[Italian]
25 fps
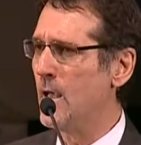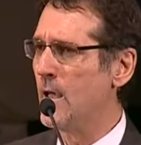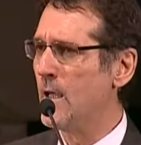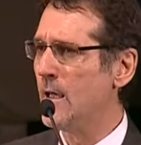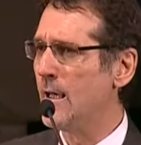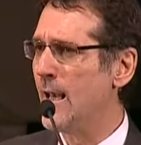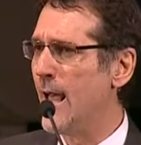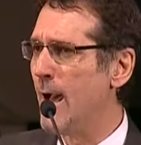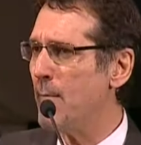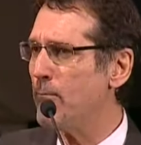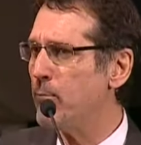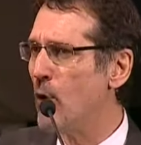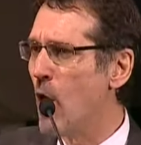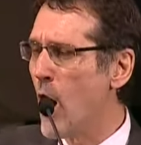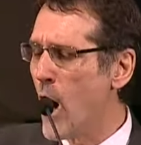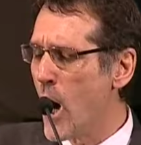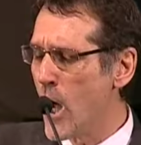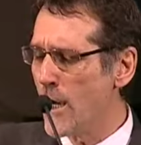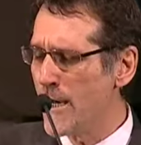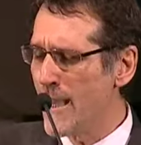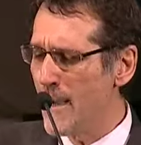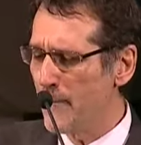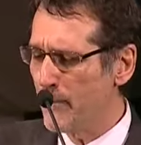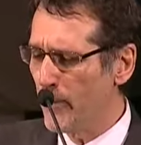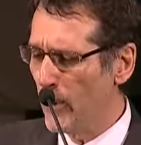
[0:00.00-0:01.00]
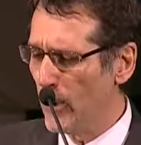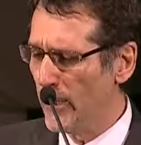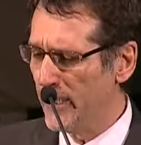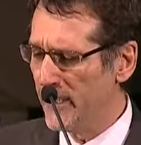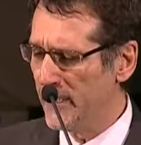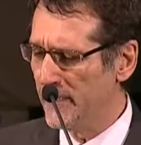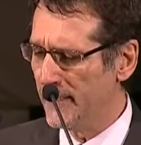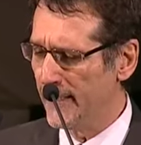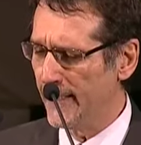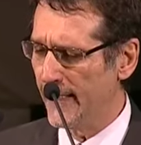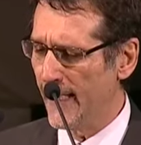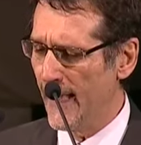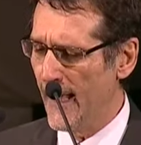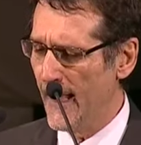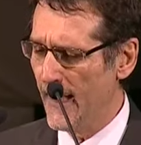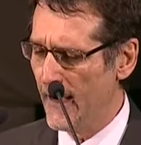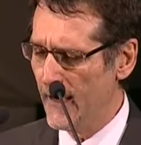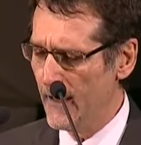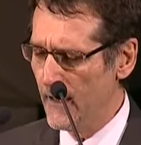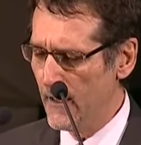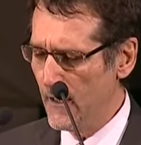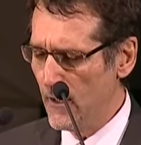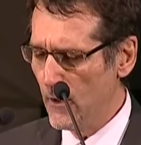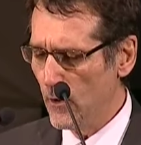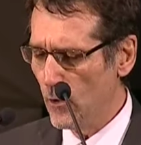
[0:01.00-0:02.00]
La buona politica,
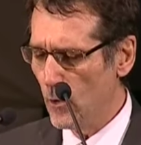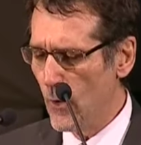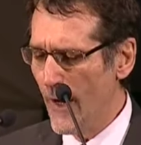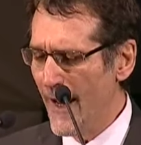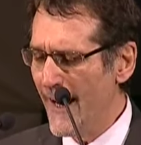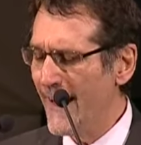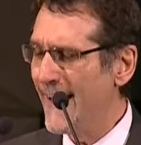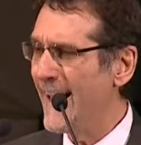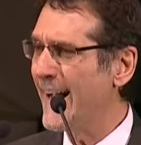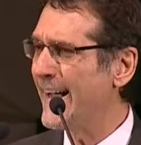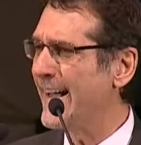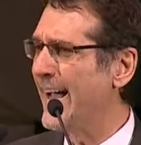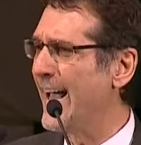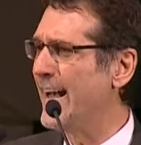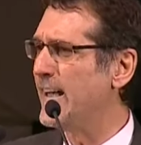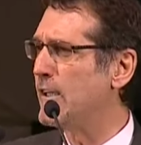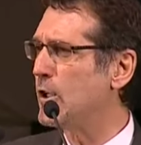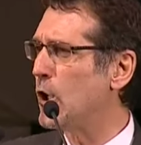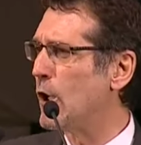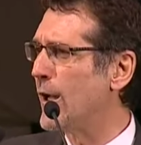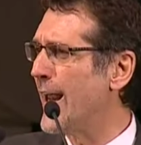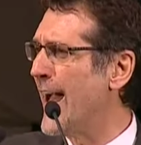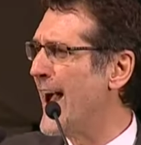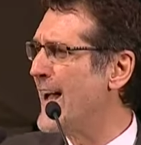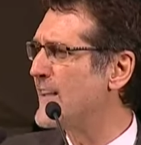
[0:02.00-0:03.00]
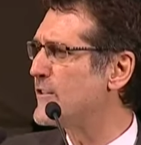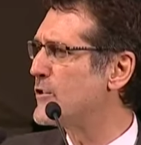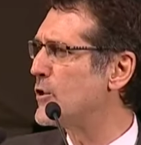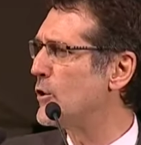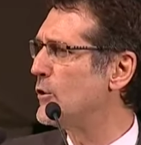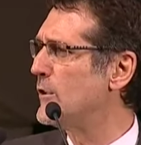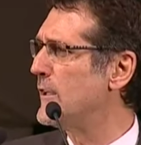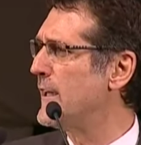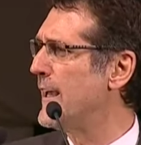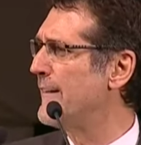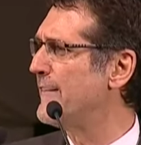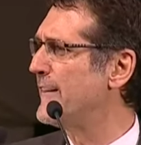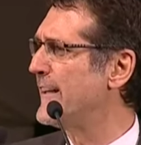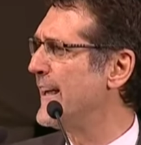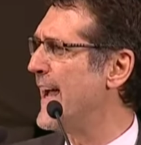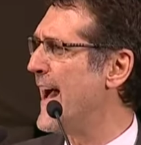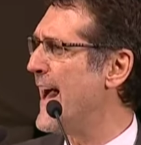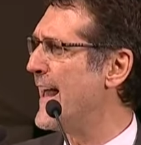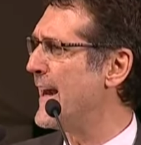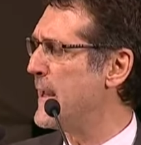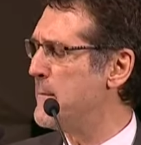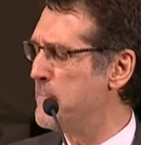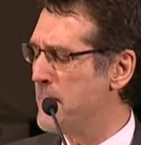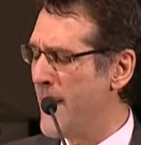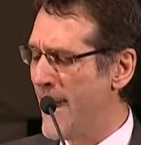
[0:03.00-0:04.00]
quella che ha il coraggio di
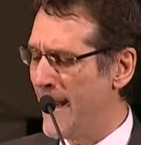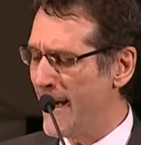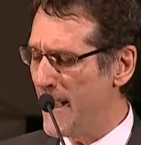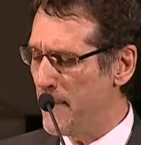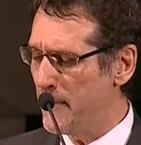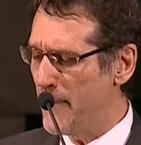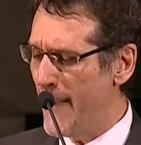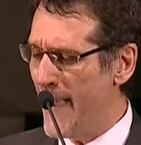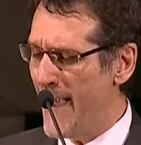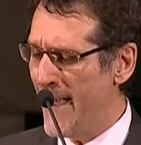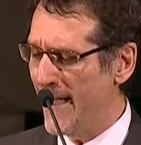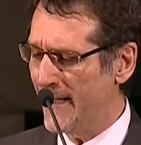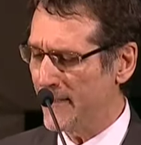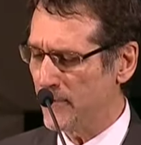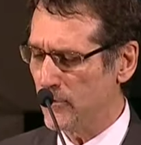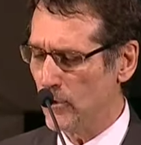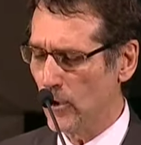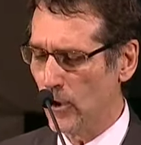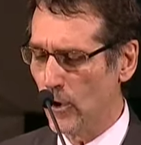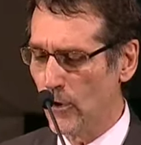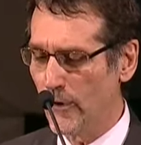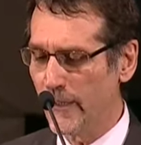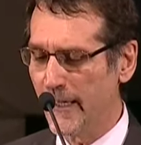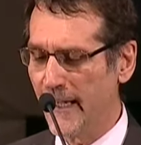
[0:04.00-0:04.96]
navigare in mare aperto,